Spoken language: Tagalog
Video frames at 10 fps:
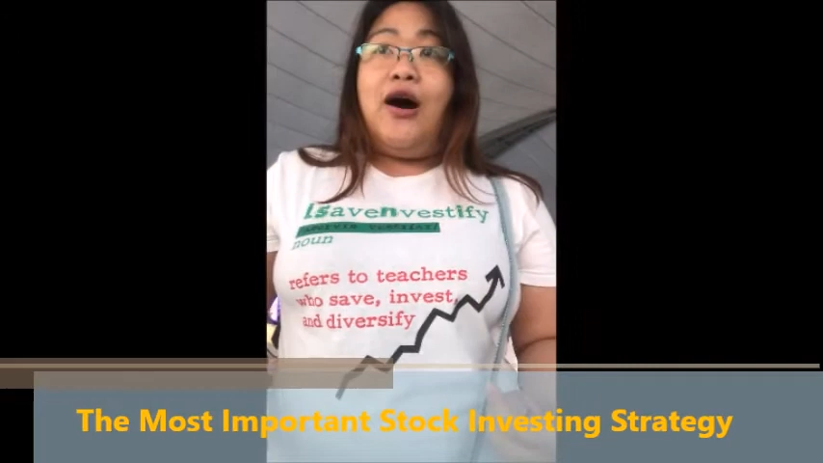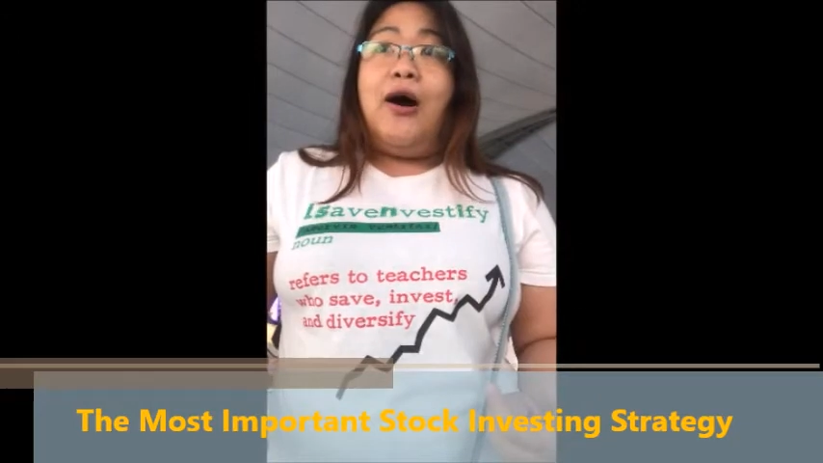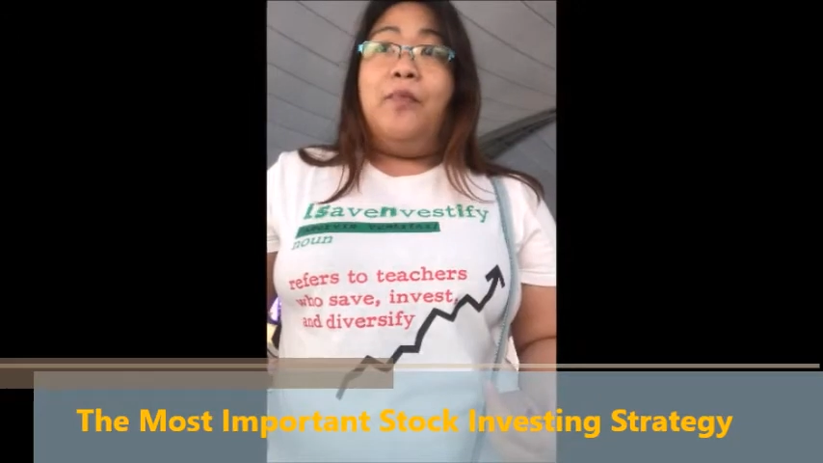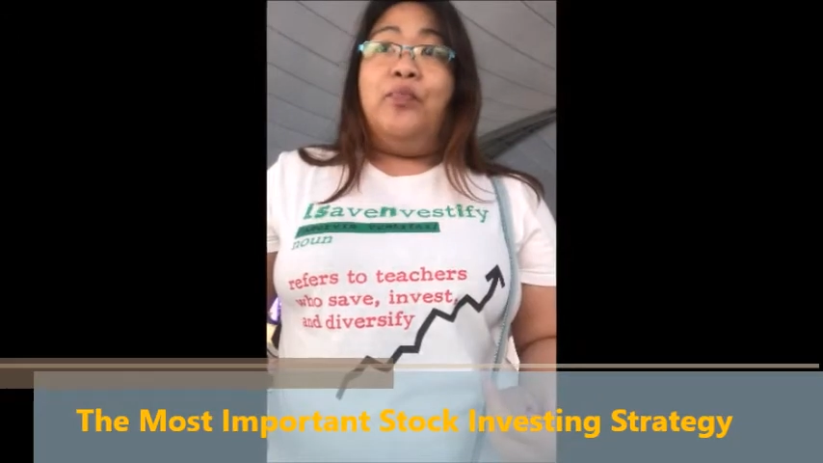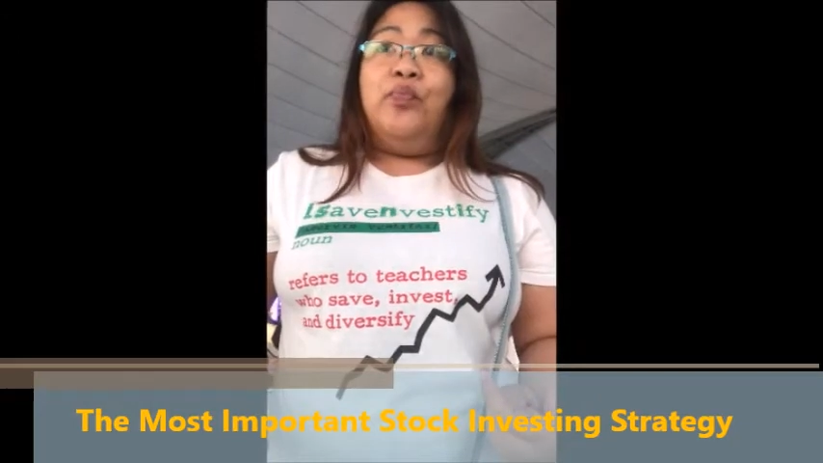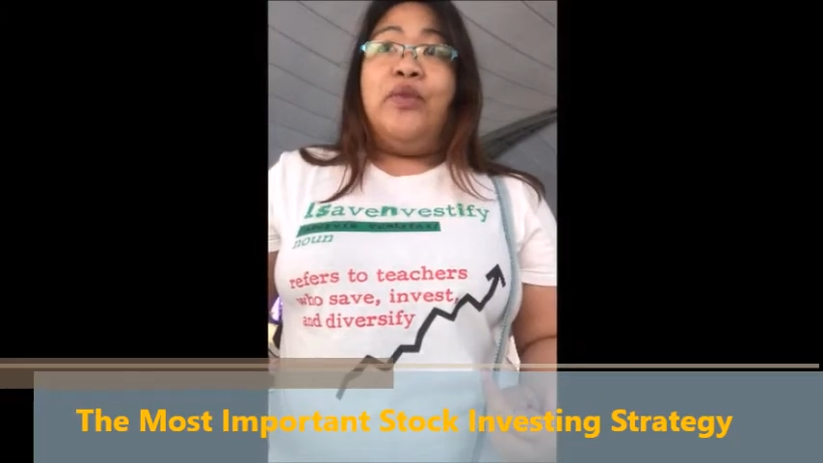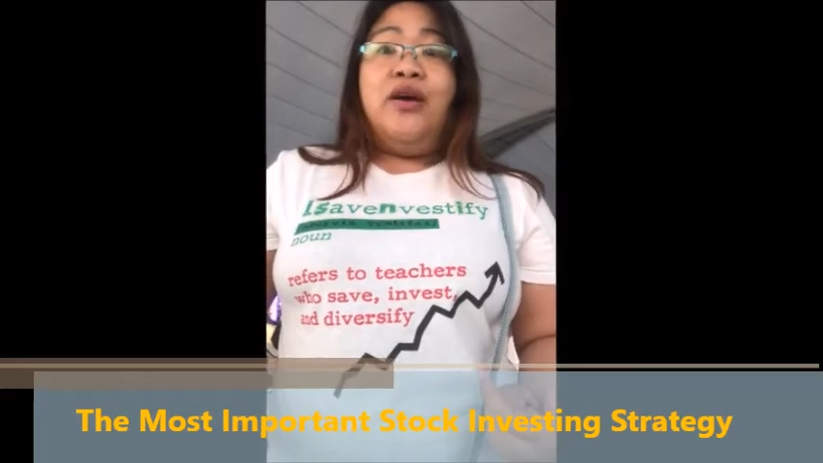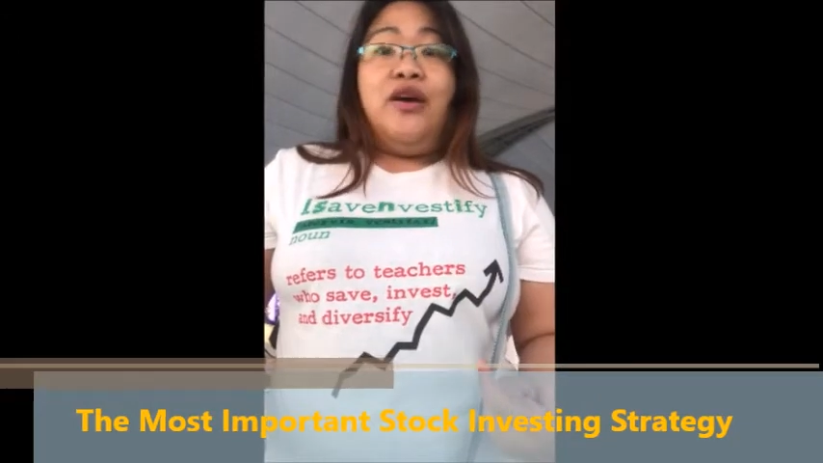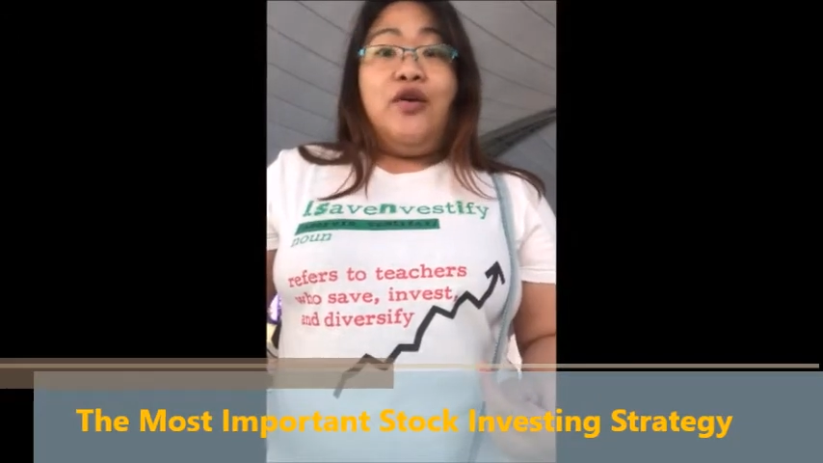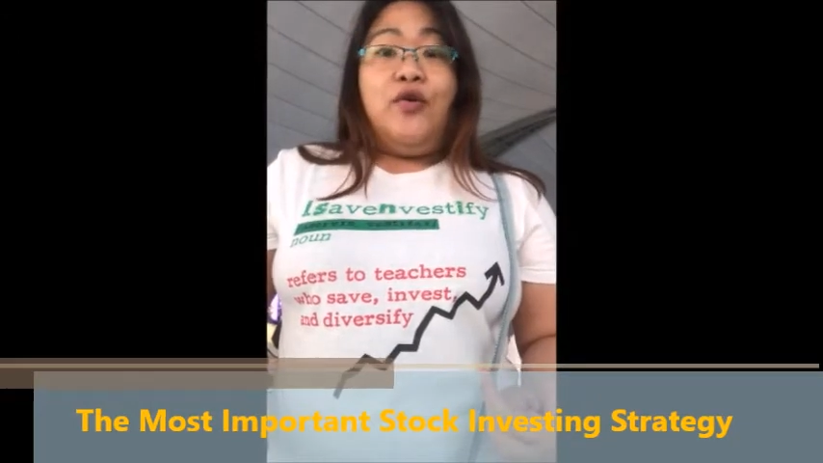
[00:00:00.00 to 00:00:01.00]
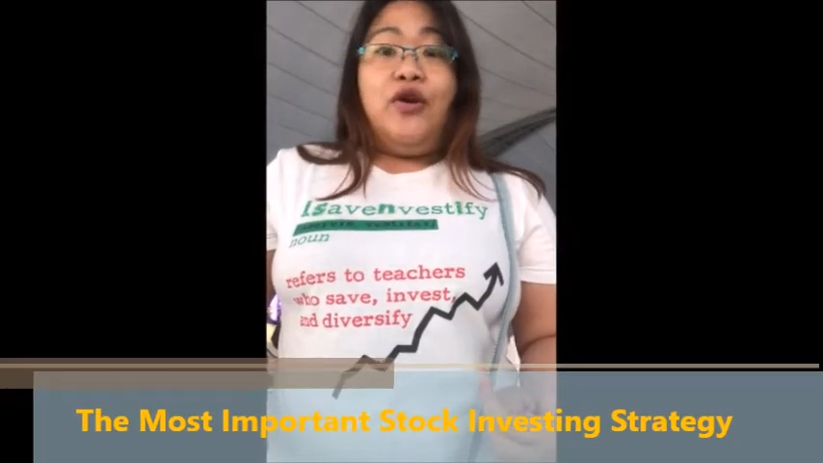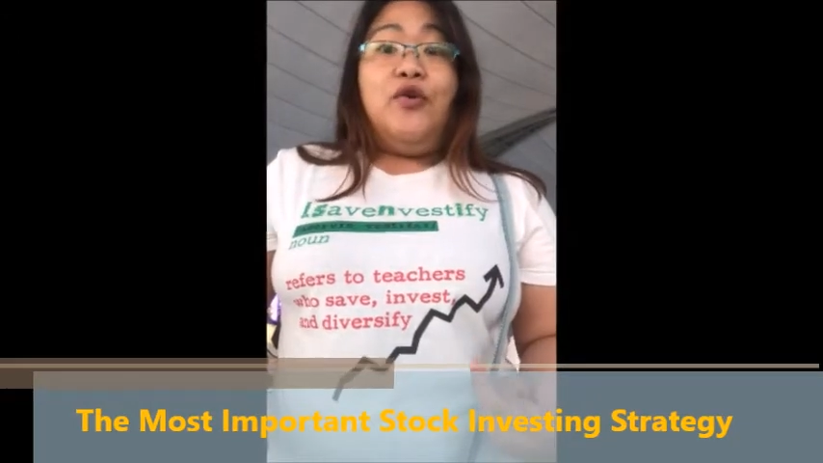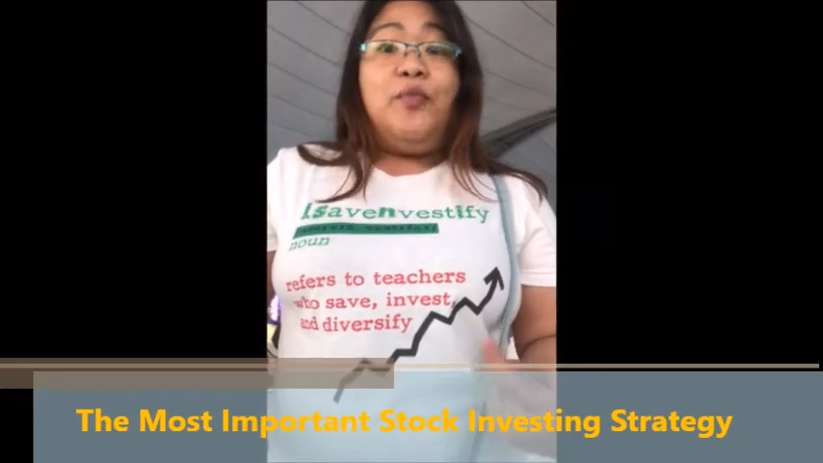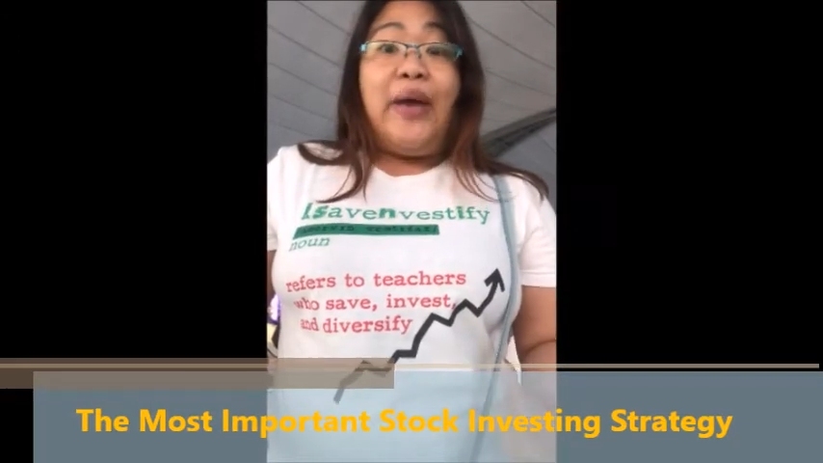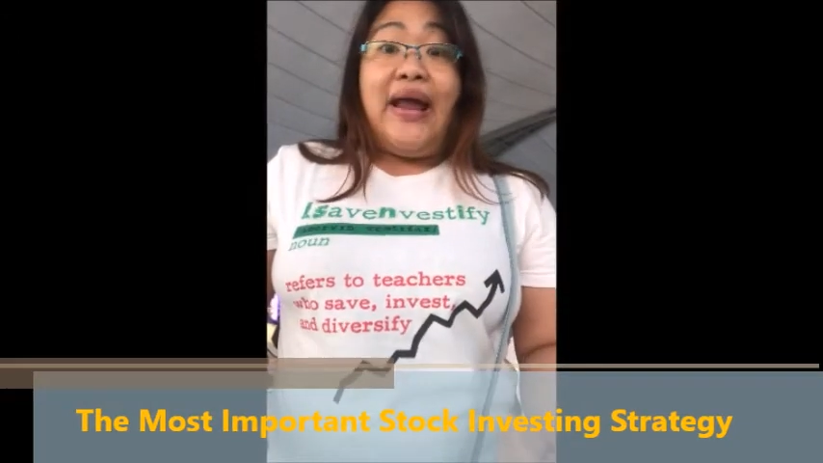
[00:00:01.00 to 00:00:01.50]
um, yung
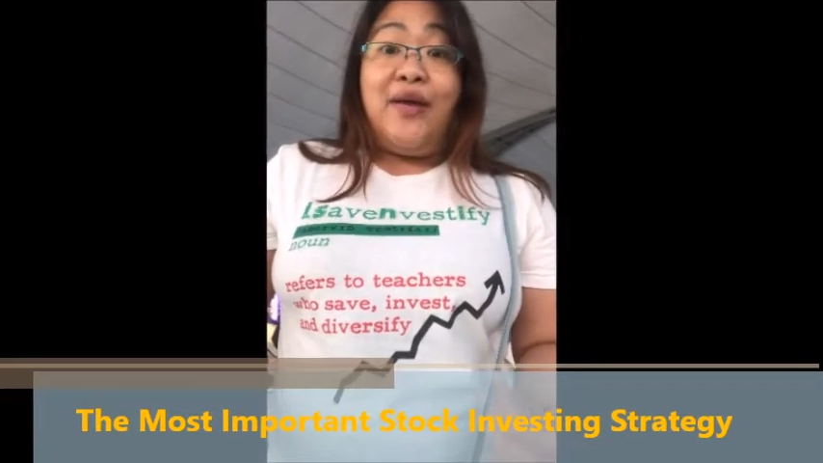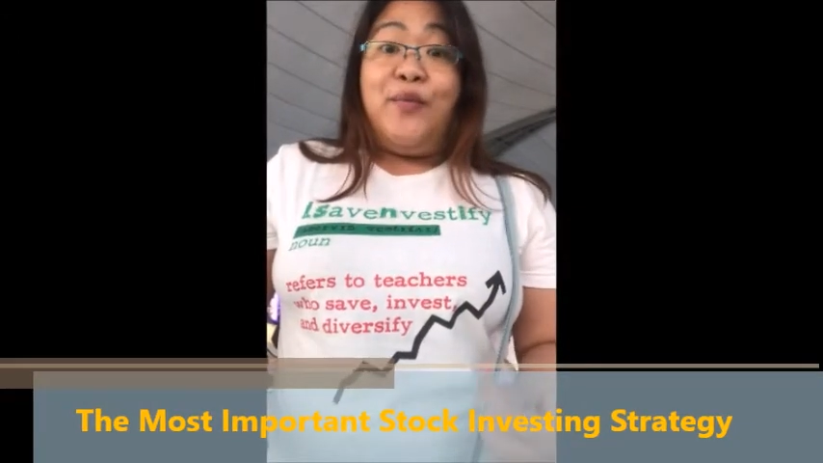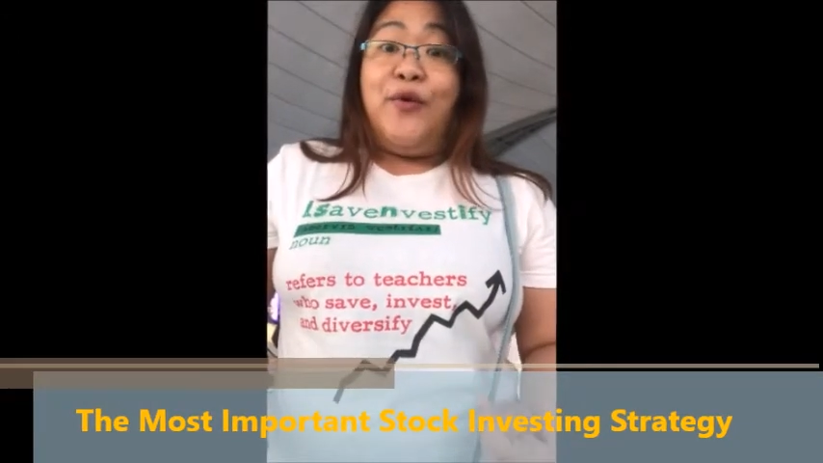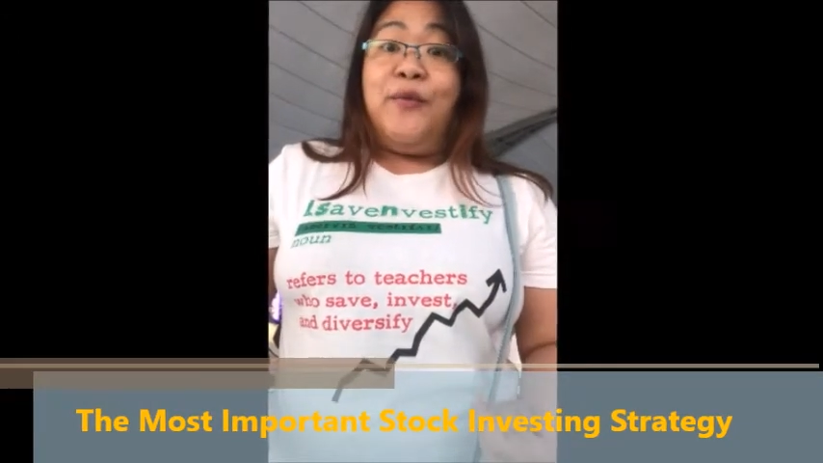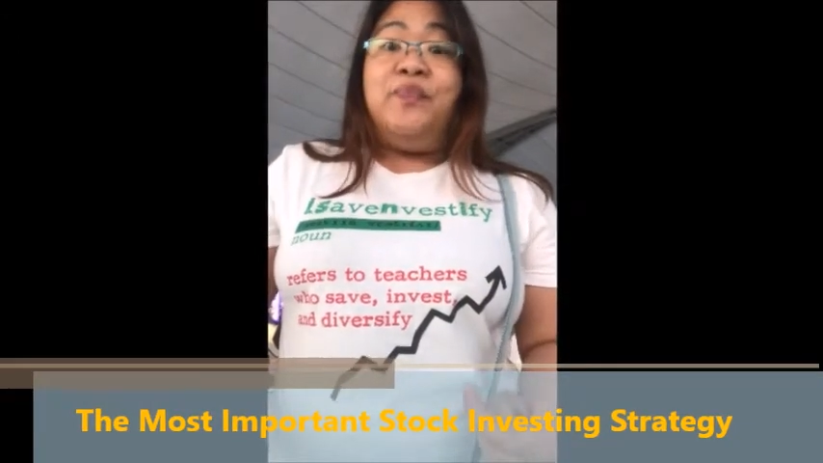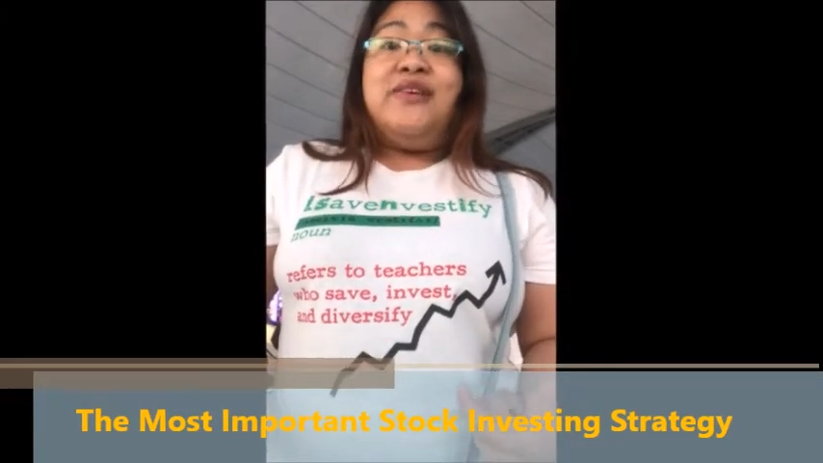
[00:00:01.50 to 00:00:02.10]
yung pera mo.